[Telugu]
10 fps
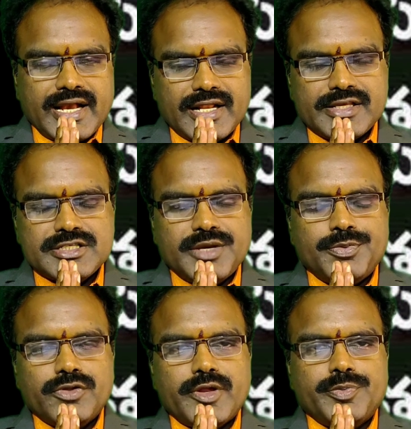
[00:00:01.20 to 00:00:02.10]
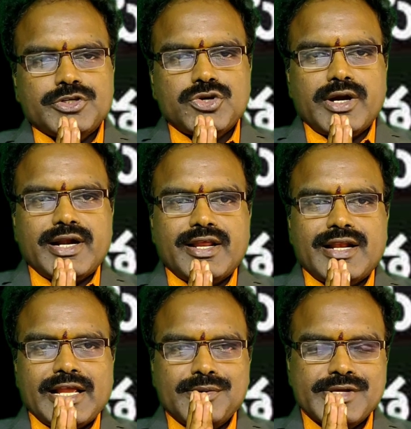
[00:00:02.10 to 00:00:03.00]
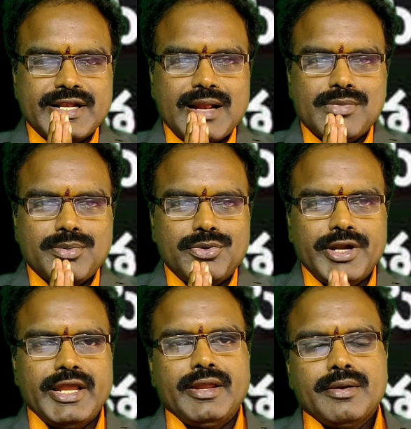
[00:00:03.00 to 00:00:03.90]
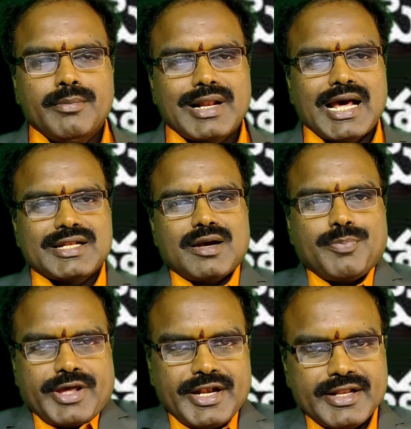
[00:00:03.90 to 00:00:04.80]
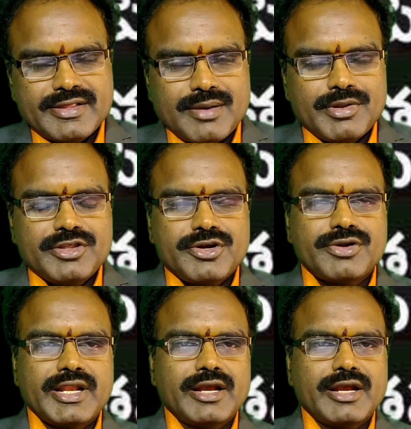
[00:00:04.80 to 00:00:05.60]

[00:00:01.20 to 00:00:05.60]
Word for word: సైకాలజిస్ట్ హిప్నోథెరపిస్ట్ యోగా ట్రైనర్ ఎక్కింశెట్టి రాంబాబు నుండి మరి ఆర్ట్ ఆఫ్ పేరెంటింగ్కి సంబంధించినటువంటి